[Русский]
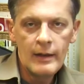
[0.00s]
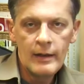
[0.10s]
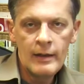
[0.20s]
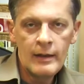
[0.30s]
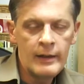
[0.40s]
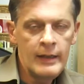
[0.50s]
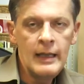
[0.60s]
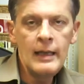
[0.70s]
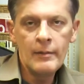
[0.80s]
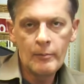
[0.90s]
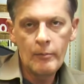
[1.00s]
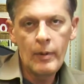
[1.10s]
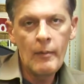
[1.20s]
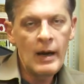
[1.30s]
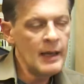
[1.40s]
а, и
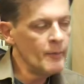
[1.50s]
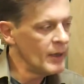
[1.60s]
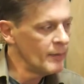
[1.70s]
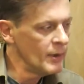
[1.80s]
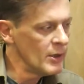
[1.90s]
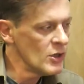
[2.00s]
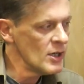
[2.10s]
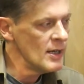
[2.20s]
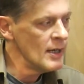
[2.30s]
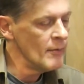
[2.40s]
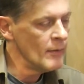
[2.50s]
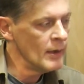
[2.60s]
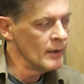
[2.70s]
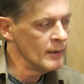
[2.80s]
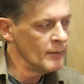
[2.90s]
по моим предположениям,
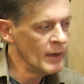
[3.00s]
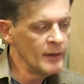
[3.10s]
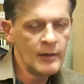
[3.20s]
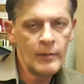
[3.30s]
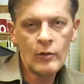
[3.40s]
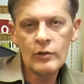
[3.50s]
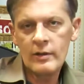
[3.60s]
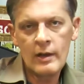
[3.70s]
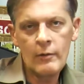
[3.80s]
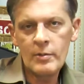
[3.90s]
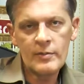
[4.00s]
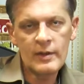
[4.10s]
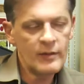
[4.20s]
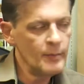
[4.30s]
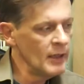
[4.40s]
а, парадигма роста, в
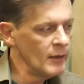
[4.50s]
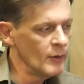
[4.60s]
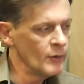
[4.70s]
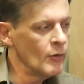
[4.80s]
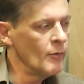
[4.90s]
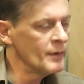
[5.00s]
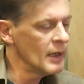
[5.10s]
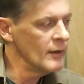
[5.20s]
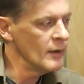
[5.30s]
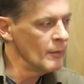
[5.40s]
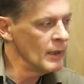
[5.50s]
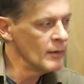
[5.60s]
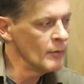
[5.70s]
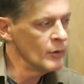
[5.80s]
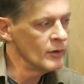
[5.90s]
общем-то, сменилась новым трендом.
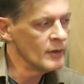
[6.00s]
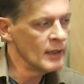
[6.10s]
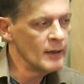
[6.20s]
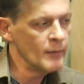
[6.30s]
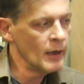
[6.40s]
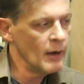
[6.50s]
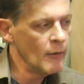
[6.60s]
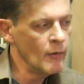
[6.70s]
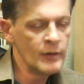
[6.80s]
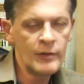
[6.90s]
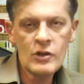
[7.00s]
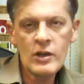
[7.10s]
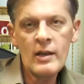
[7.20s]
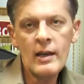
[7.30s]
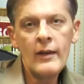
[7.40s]
Это будет тренд бокового
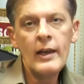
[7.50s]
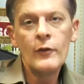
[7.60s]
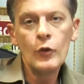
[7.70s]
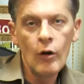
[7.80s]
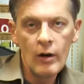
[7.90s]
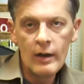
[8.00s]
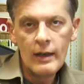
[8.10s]
движения. Но